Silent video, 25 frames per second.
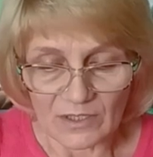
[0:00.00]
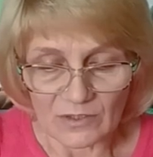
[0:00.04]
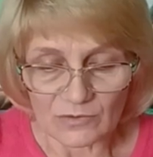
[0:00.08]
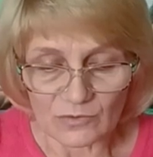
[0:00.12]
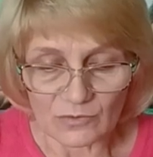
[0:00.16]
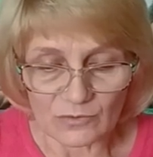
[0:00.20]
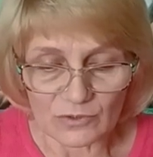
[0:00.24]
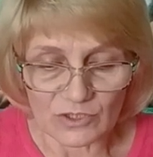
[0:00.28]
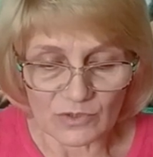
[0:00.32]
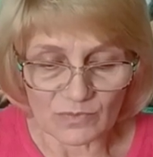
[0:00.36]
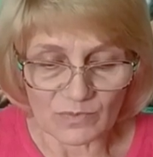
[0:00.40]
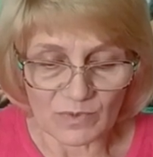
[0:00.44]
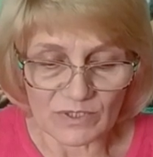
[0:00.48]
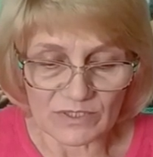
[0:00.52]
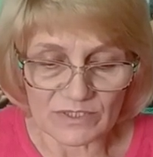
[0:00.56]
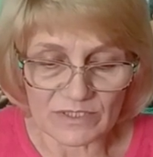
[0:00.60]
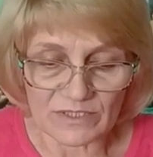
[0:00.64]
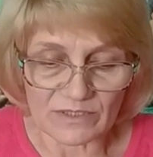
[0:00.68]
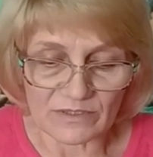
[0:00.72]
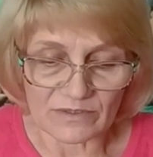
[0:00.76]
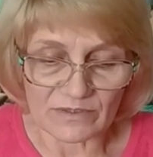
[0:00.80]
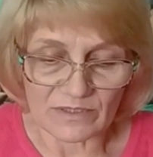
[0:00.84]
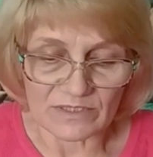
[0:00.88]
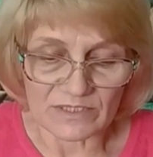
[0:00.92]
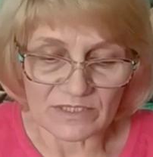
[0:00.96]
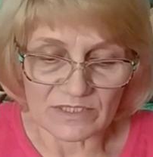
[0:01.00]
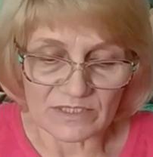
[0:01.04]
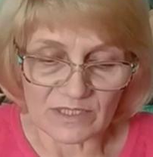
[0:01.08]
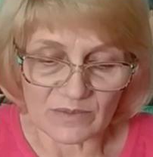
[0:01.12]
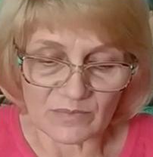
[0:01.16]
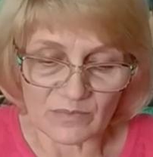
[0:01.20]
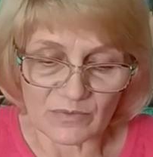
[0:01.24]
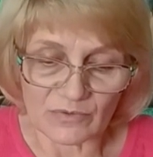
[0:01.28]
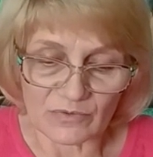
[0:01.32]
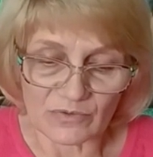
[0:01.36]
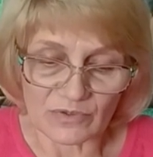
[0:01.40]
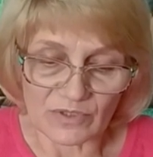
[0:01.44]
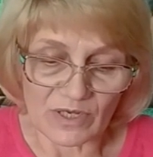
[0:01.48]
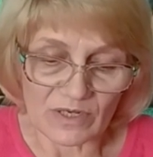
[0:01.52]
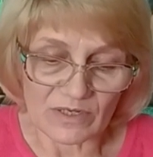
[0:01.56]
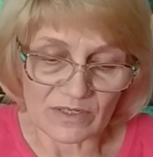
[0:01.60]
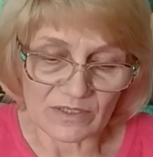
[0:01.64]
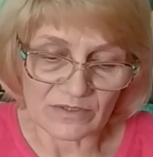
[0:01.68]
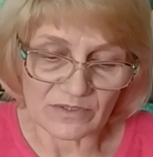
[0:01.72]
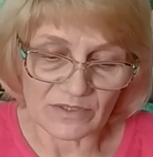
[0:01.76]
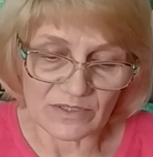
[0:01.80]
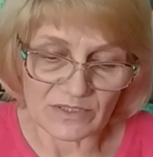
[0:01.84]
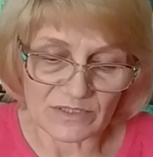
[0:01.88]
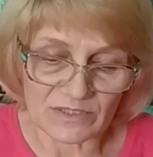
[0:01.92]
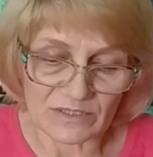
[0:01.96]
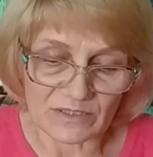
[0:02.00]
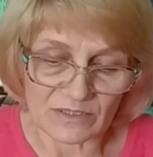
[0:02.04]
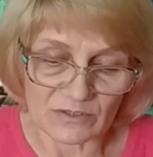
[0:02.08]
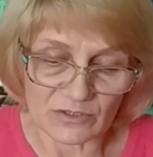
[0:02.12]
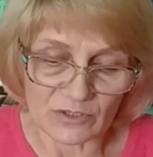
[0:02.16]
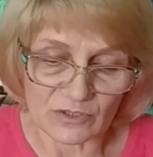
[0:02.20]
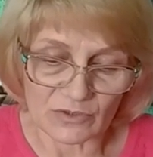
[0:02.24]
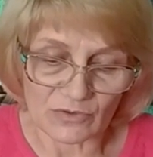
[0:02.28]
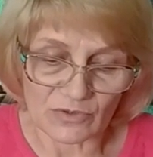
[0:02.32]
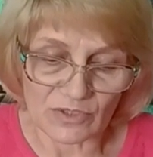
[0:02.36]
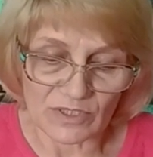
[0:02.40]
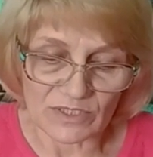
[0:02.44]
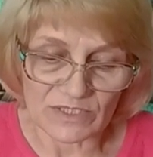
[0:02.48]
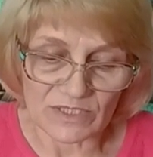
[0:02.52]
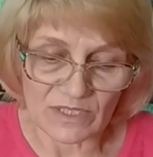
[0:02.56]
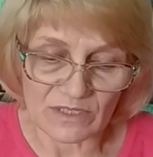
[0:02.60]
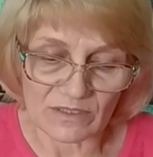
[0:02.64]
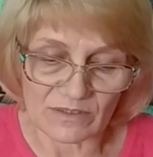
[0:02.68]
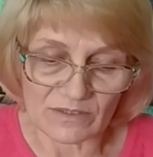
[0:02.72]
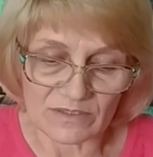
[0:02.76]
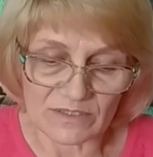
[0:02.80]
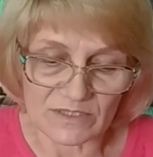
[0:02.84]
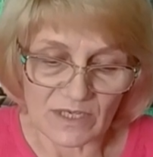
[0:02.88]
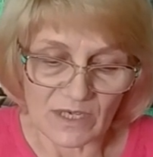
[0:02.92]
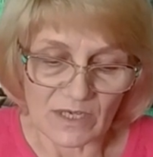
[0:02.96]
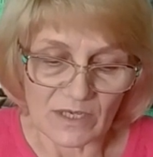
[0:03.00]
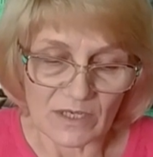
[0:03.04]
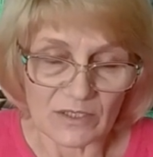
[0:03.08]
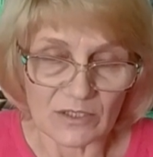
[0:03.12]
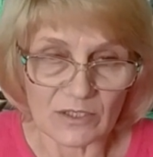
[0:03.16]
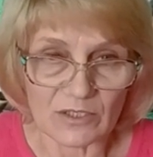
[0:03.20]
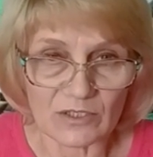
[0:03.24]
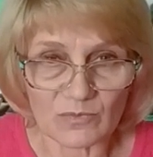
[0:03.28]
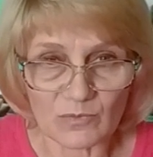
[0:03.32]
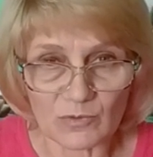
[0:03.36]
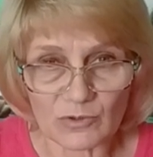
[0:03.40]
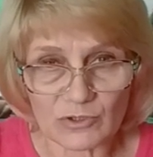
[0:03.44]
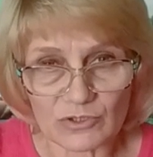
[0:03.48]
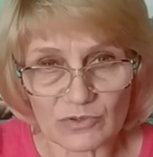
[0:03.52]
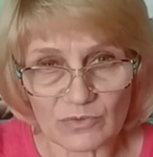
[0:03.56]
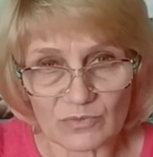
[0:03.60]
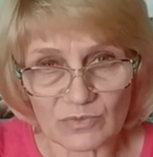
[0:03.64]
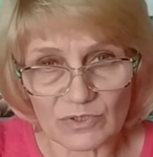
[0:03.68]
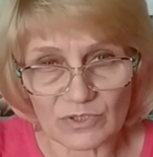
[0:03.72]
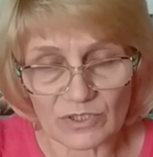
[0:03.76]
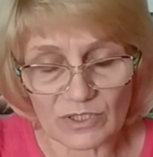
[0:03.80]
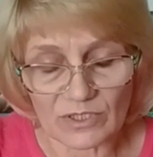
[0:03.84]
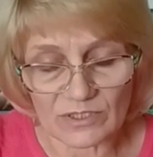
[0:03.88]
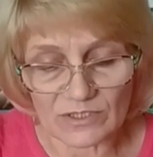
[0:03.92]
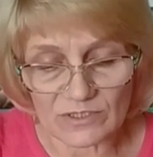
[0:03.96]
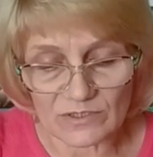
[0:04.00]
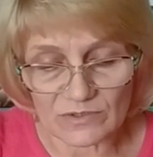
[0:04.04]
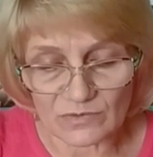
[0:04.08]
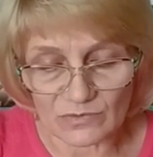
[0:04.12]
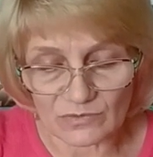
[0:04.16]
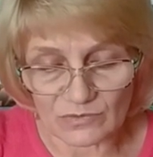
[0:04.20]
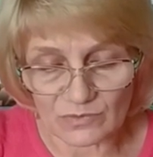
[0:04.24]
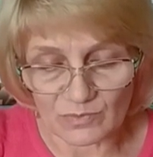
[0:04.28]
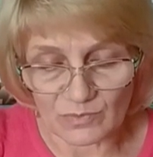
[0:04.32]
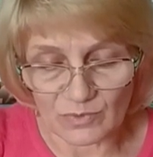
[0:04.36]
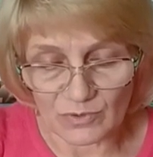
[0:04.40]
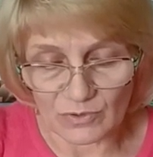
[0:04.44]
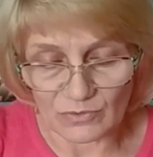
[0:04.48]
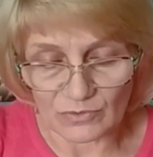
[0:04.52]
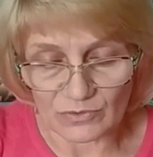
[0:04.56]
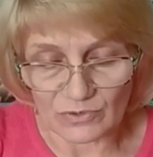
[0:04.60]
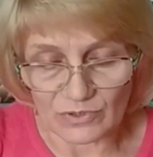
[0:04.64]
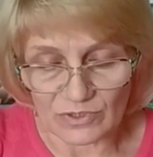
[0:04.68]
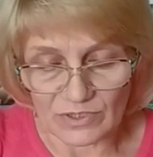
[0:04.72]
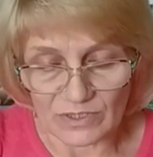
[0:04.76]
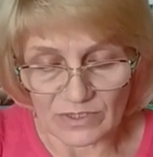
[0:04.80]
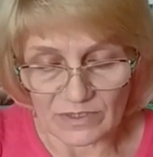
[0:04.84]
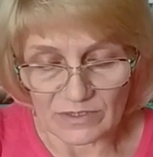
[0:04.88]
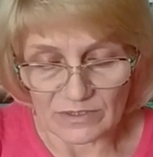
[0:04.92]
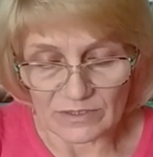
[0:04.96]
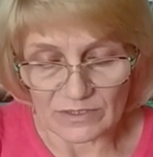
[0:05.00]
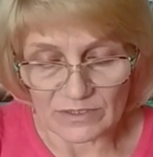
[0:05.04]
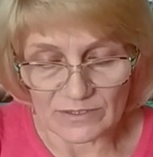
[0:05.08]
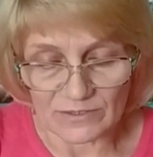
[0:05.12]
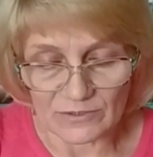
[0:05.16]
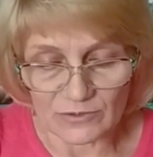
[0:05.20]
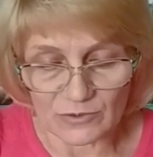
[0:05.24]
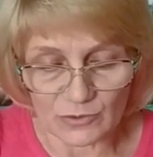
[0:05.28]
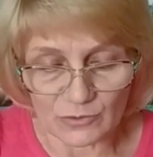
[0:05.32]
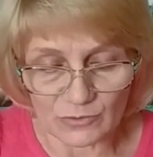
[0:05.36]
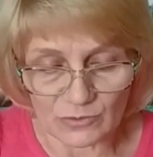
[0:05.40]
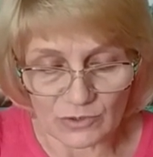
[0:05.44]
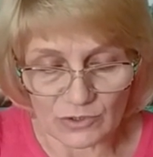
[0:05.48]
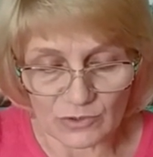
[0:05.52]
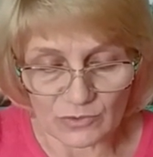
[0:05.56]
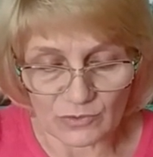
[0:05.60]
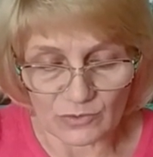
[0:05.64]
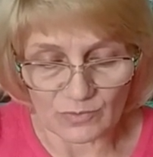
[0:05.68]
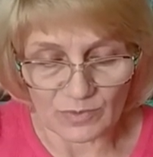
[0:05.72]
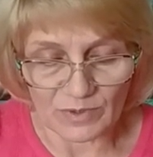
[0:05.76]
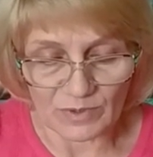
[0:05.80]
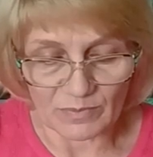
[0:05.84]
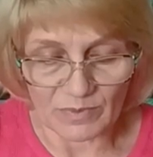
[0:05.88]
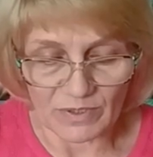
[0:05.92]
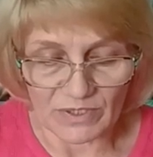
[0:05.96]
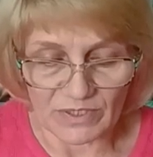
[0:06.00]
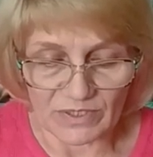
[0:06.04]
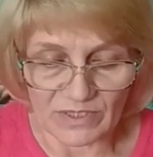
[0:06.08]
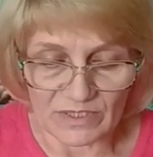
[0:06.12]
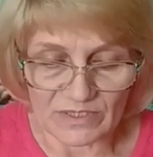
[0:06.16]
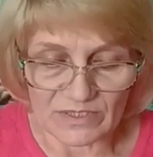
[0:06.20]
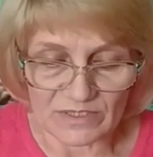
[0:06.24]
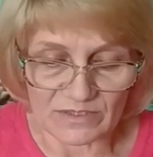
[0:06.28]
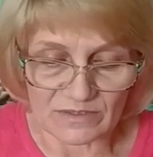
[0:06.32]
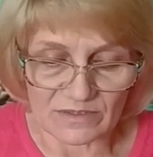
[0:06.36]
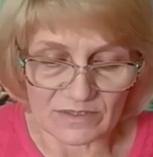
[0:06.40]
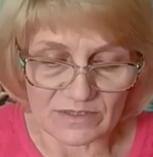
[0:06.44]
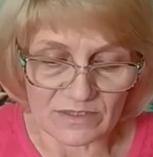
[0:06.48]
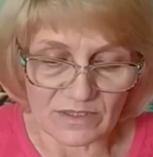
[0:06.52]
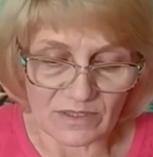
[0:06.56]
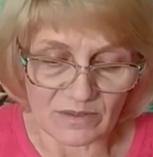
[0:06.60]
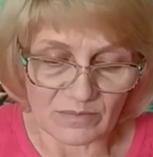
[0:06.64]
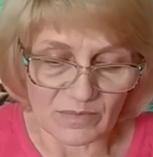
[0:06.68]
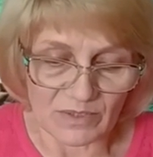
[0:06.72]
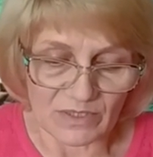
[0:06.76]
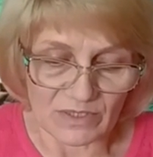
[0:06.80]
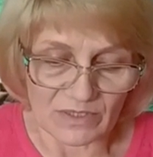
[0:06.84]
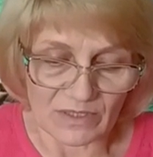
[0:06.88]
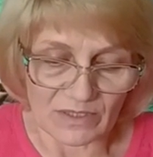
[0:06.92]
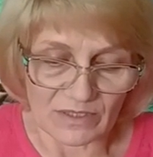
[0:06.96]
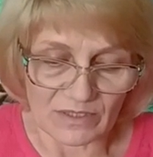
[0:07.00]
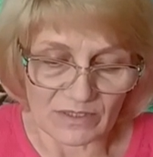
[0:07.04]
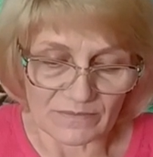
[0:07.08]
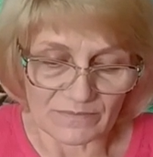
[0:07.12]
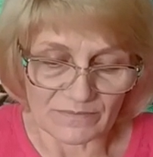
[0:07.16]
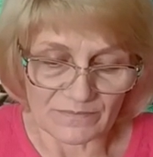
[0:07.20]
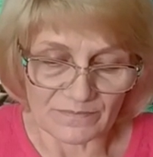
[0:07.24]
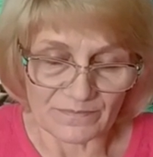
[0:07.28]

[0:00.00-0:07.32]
Тучи ползли над степью так низко, что казалось, их можно было хлестнуть плеткой, если чуточку приподняться на стременах.